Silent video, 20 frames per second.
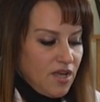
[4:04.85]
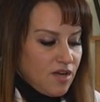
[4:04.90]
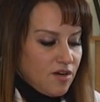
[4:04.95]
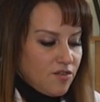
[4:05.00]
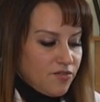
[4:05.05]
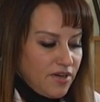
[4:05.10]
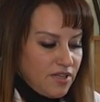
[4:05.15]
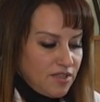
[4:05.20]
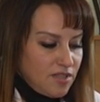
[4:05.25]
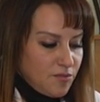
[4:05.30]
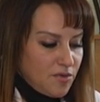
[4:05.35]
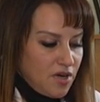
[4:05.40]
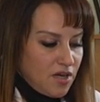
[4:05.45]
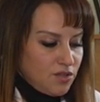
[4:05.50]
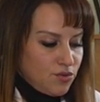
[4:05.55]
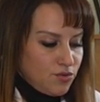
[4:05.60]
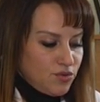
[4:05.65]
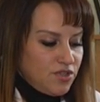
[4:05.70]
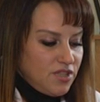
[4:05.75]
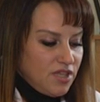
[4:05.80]
В этом
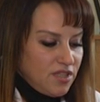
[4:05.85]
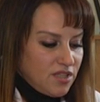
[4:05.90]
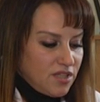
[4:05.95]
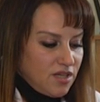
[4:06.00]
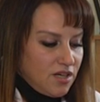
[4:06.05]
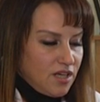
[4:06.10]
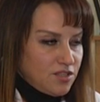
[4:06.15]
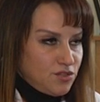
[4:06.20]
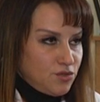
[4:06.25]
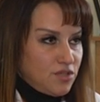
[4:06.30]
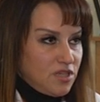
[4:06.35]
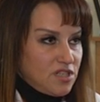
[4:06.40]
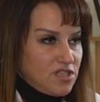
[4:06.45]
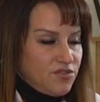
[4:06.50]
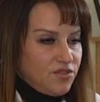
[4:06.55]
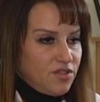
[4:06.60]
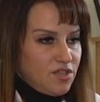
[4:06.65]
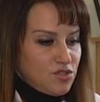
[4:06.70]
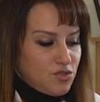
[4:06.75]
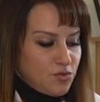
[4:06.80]
году денег
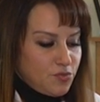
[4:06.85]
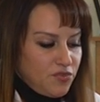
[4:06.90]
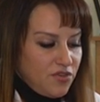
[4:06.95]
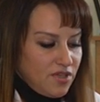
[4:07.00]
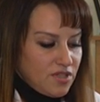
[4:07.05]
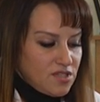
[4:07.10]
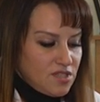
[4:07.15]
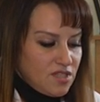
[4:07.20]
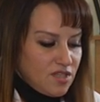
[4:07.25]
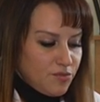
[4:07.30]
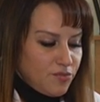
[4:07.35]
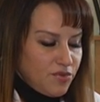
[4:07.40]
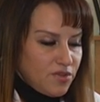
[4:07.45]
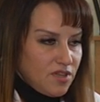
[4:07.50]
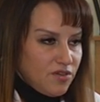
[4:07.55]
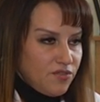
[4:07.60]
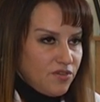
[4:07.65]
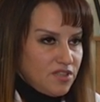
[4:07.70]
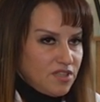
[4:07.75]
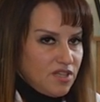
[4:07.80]
государственной субвенции
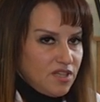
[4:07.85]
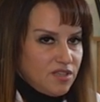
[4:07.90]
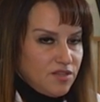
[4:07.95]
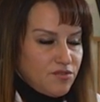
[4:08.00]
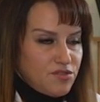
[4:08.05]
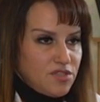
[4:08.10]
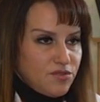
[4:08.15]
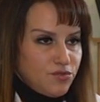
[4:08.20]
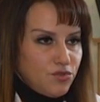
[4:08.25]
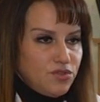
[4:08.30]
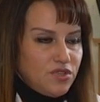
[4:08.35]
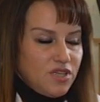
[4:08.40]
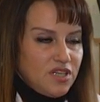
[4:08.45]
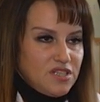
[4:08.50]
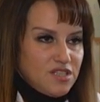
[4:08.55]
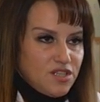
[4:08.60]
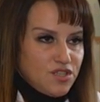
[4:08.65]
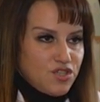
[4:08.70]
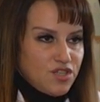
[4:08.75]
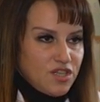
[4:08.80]
было выделено всего
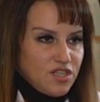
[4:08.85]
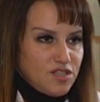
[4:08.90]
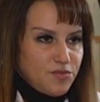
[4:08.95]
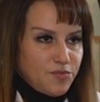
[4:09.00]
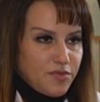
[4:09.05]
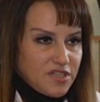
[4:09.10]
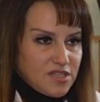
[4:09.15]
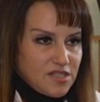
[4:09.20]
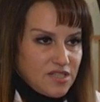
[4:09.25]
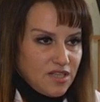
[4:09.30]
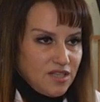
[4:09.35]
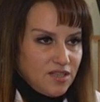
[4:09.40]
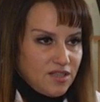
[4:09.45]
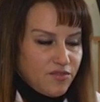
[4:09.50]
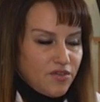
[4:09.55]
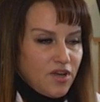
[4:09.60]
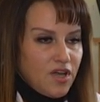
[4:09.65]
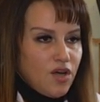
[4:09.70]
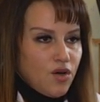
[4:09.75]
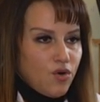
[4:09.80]

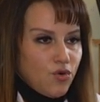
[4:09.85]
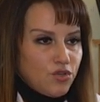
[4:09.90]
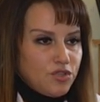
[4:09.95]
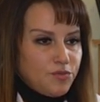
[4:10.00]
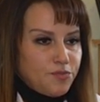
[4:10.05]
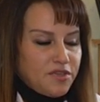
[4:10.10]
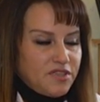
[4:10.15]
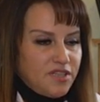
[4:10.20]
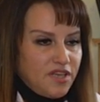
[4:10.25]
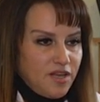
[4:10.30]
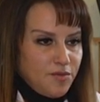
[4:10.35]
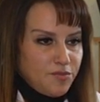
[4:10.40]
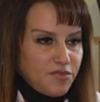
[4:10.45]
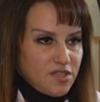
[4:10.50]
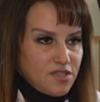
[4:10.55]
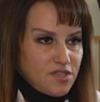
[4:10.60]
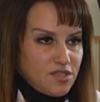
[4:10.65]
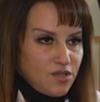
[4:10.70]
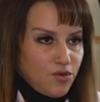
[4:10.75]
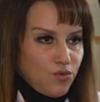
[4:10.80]
36% от
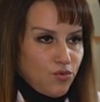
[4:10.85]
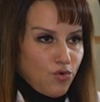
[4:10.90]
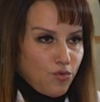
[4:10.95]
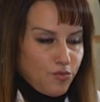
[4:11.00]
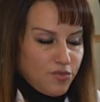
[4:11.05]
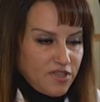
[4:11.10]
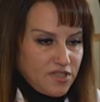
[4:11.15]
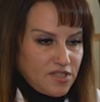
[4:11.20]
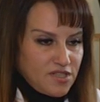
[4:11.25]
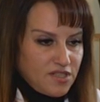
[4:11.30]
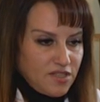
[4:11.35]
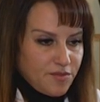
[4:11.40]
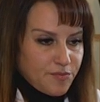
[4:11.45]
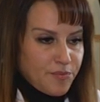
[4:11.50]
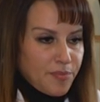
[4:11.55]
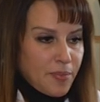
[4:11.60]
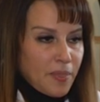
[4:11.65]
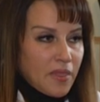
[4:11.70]
потребности области.